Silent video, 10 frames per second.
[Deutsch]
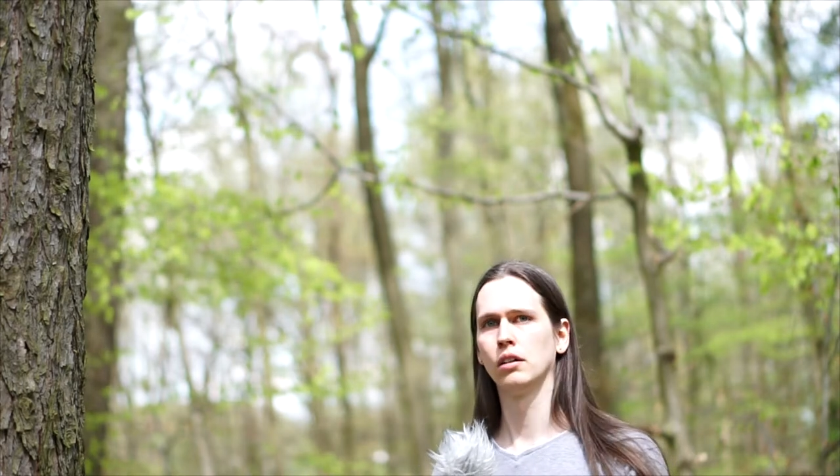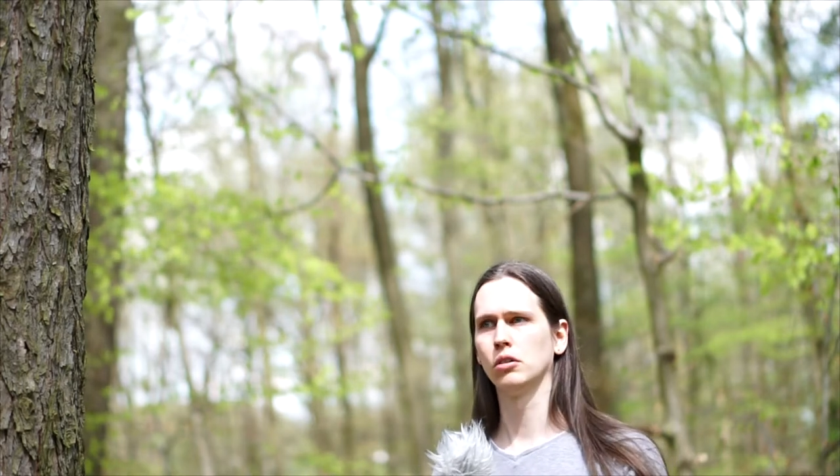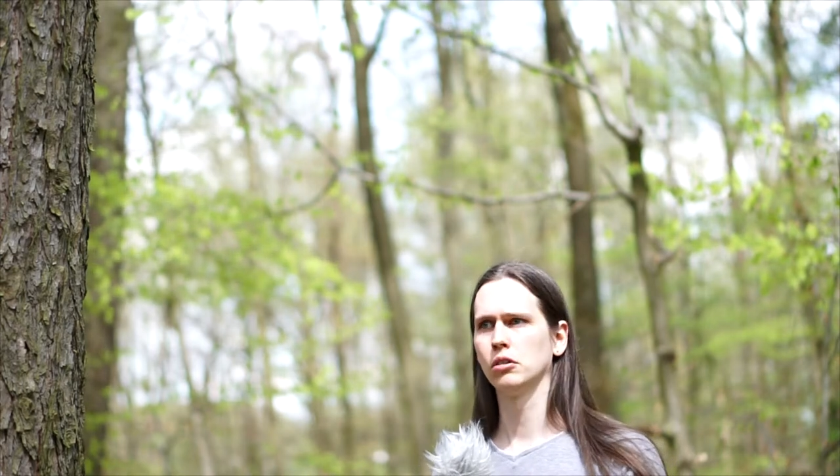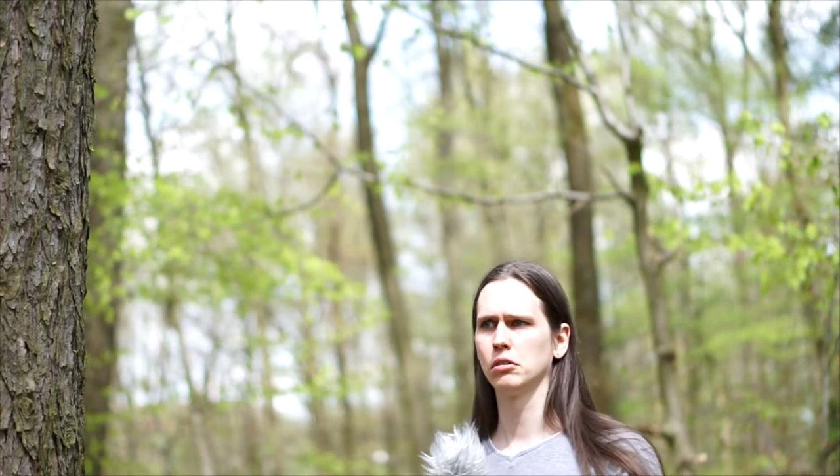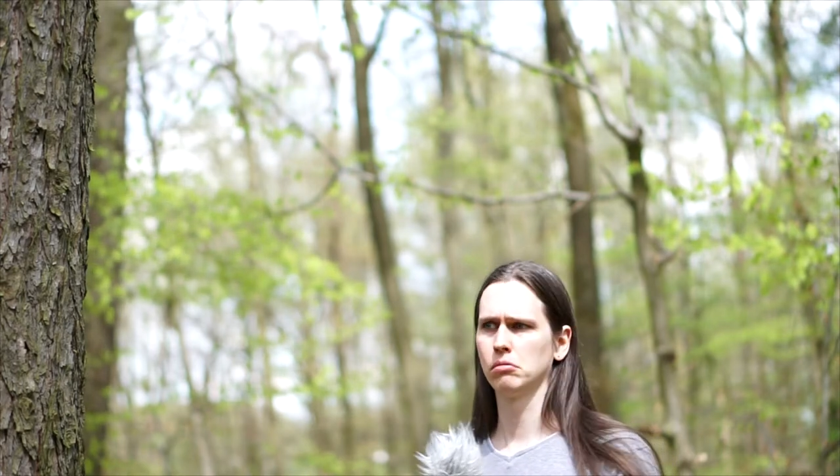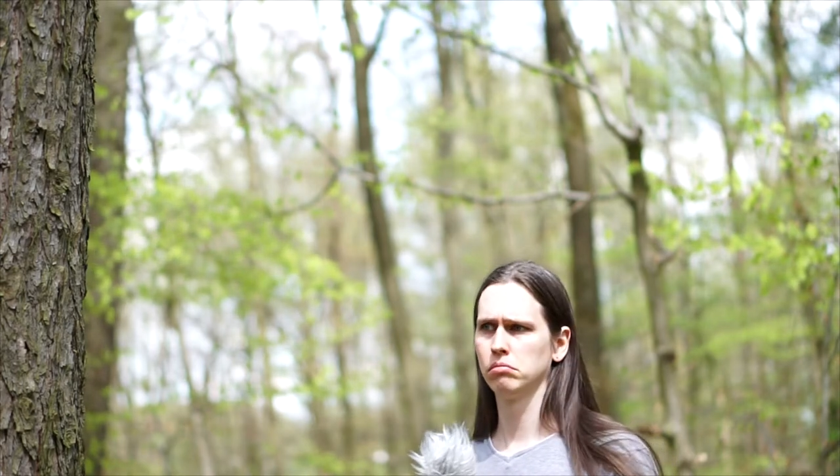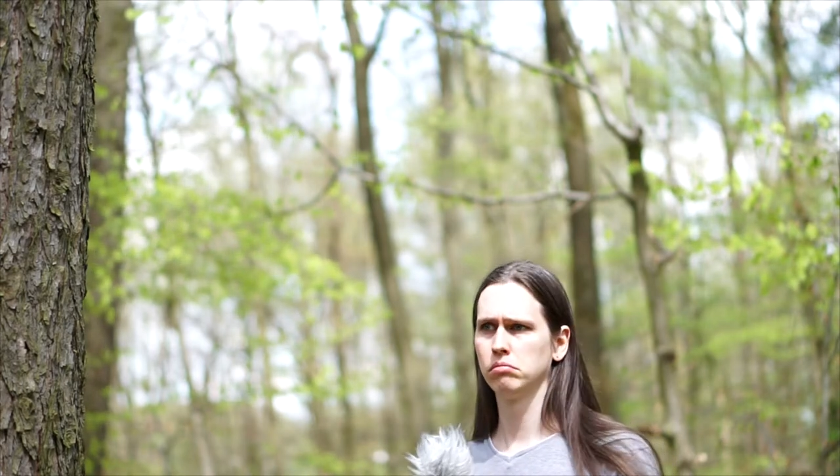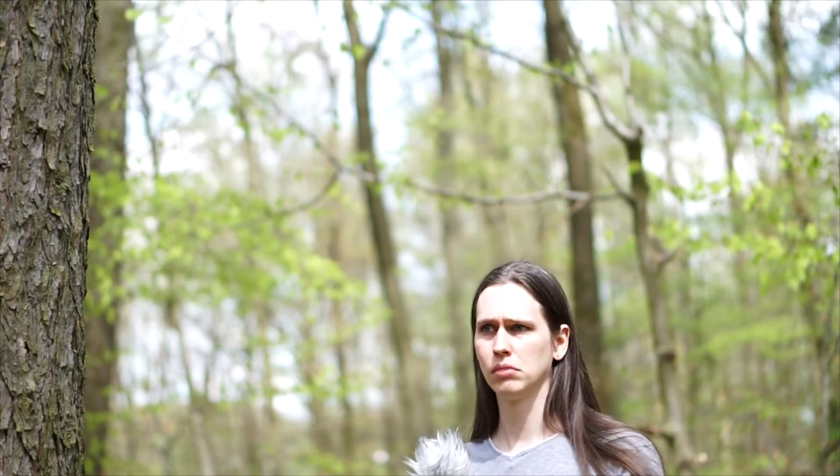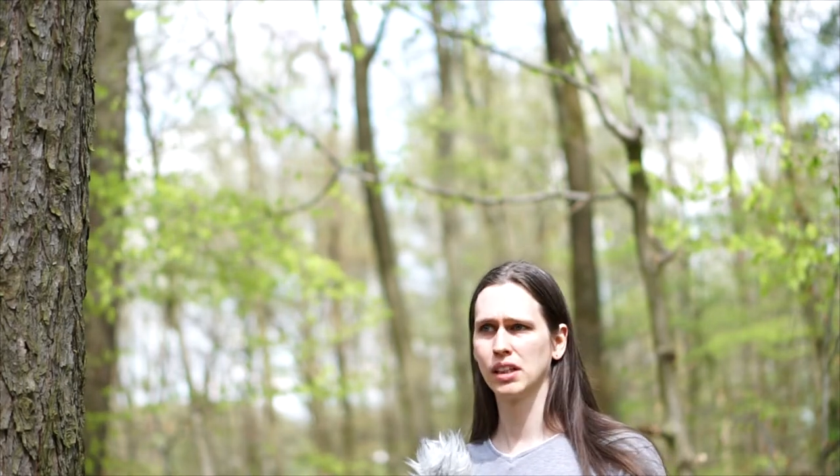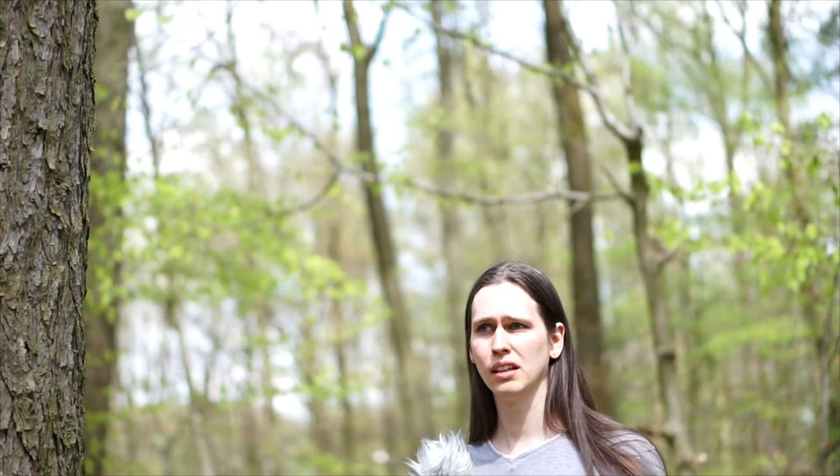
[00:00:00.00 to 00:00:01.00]
Und
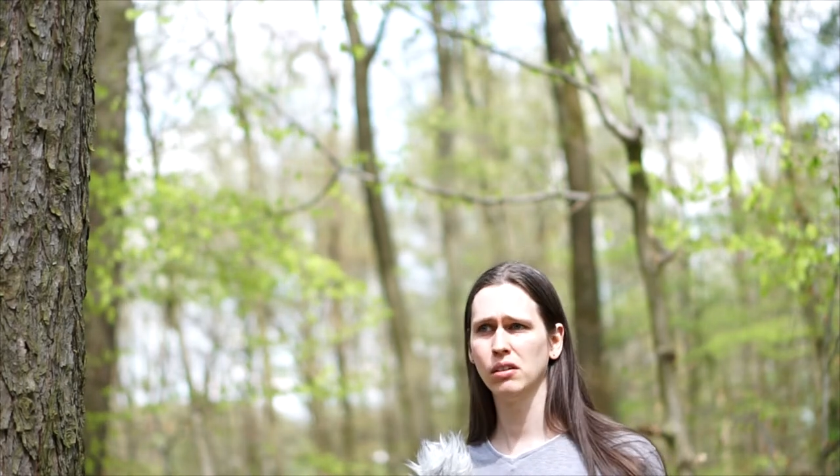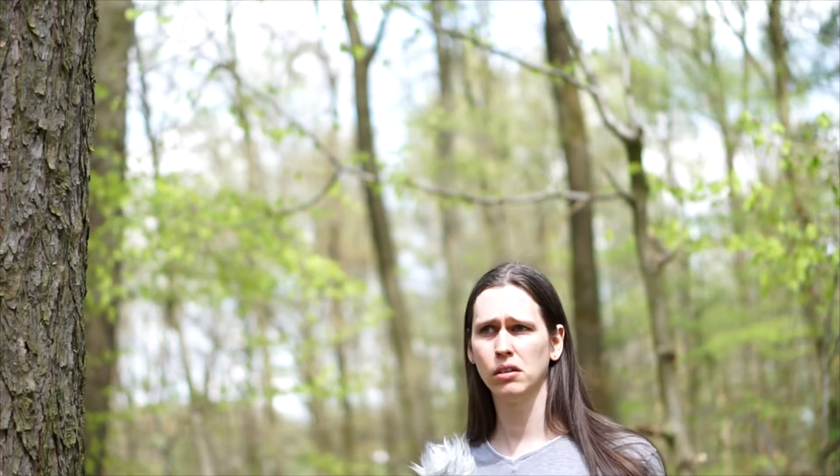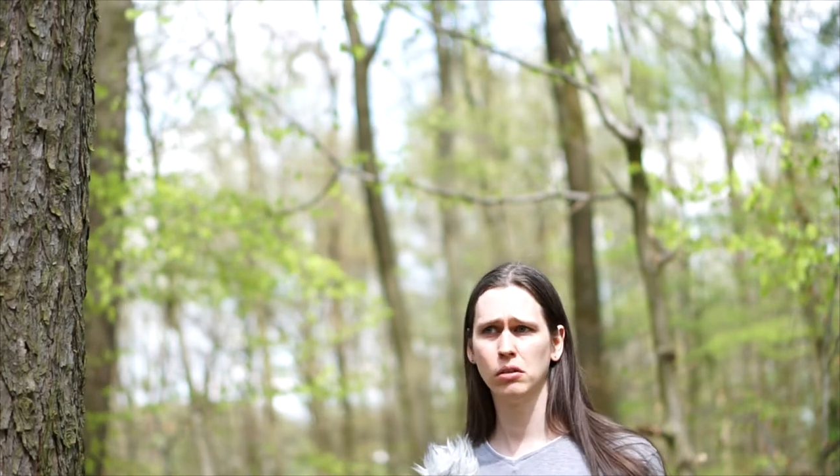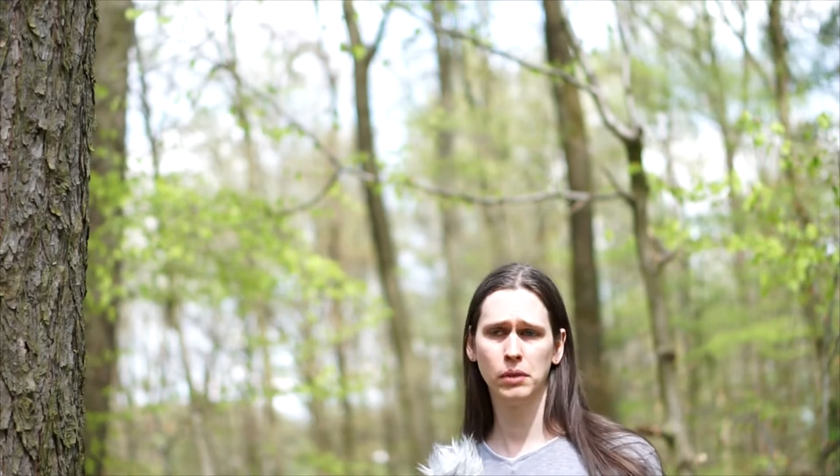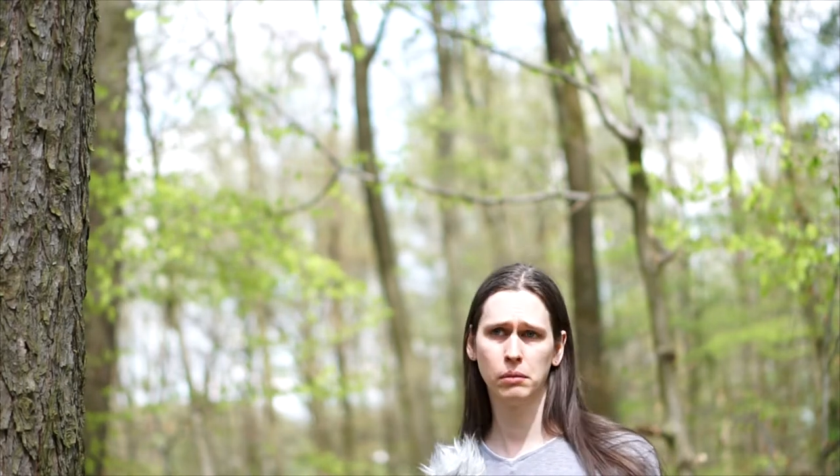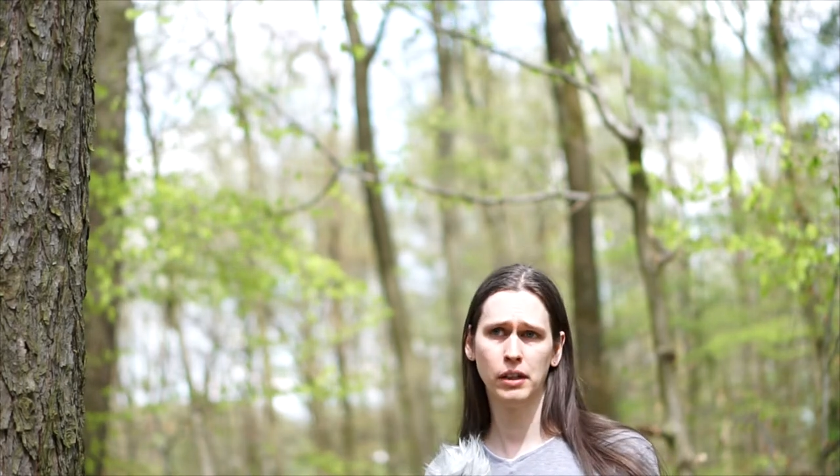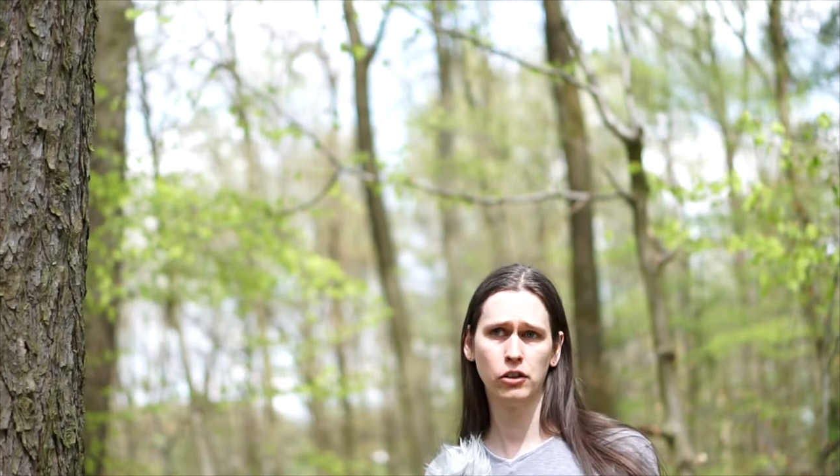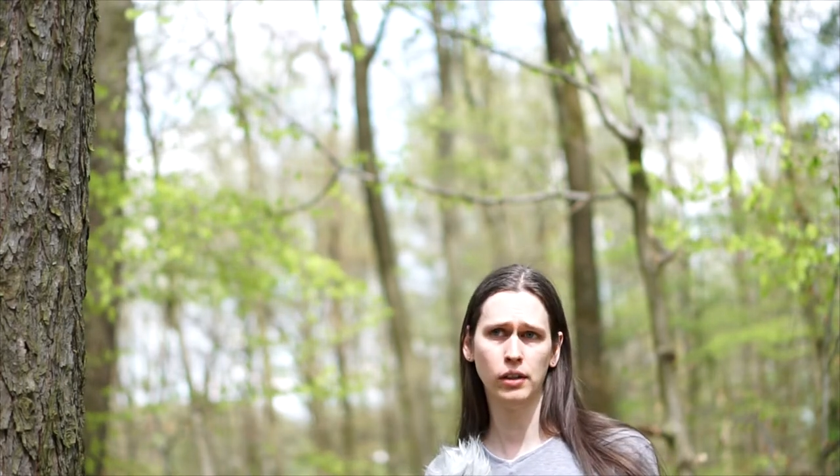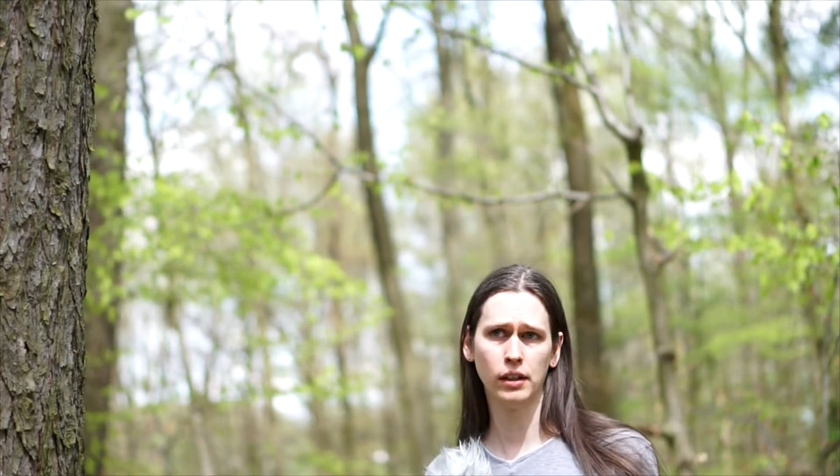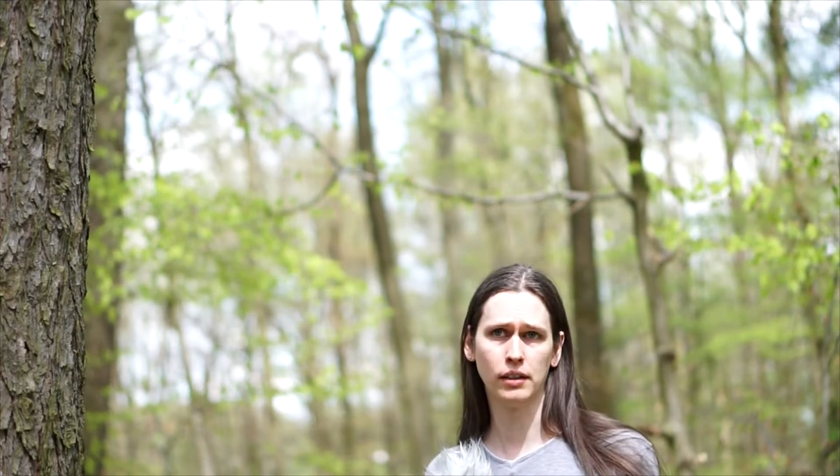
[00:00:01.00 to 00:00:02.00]
man kann auch so mit
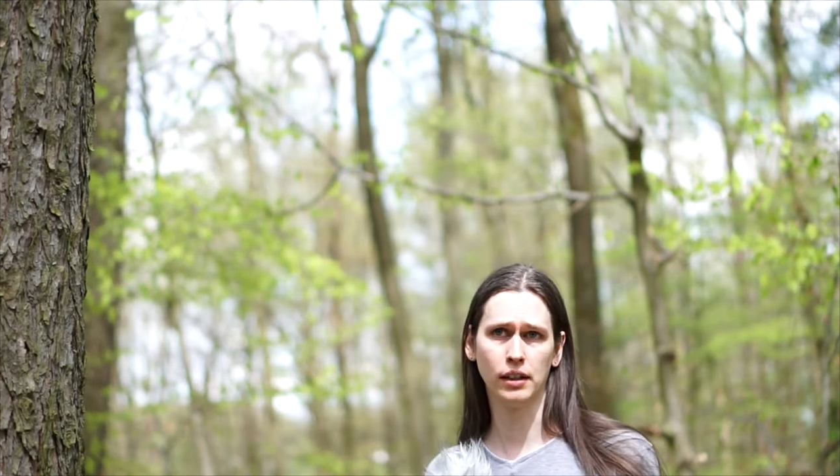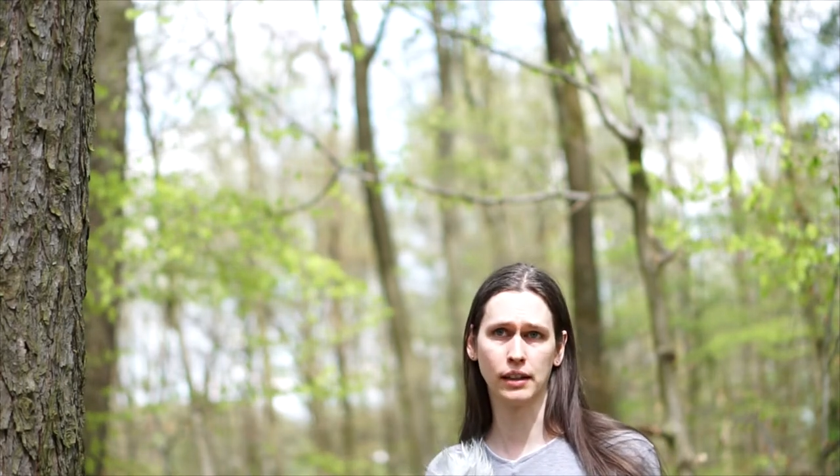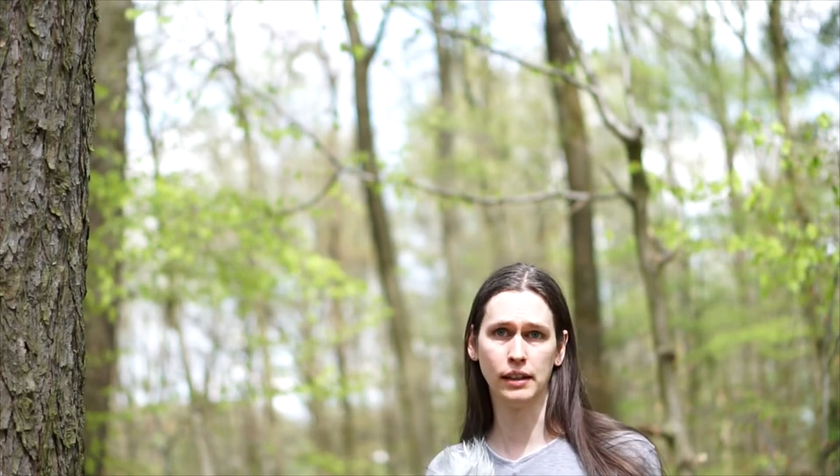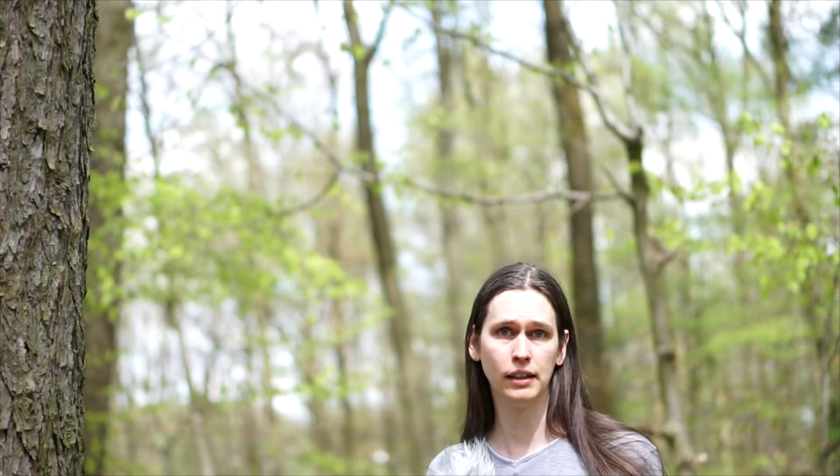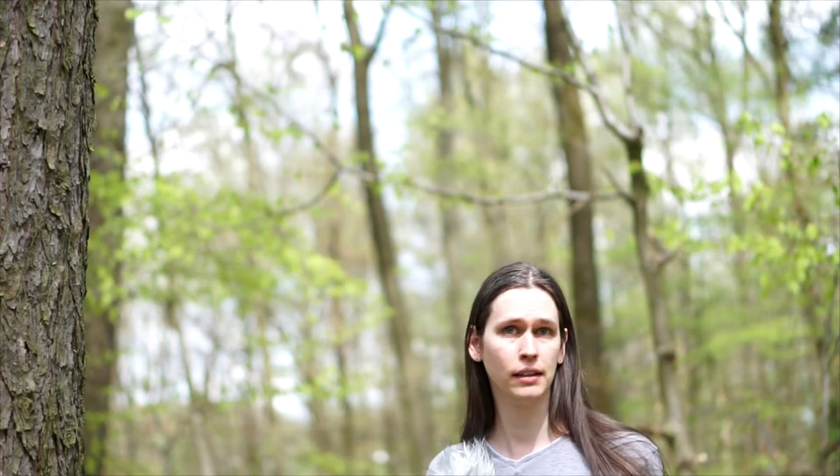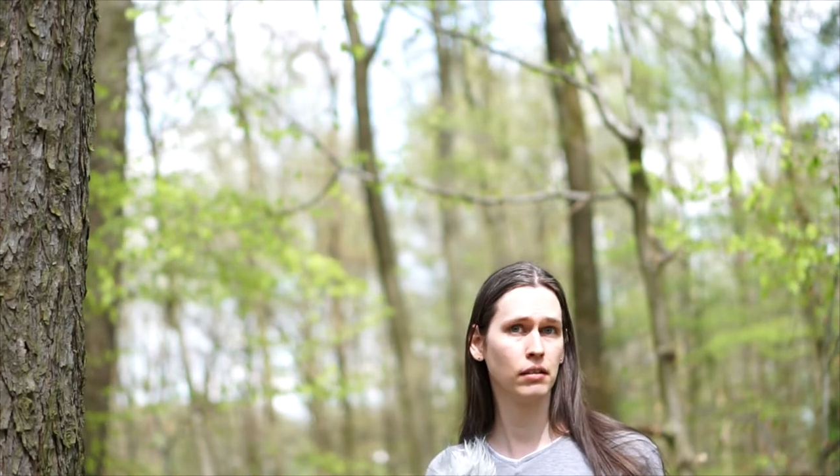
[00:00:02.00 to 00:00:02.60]
Menschen interagieren,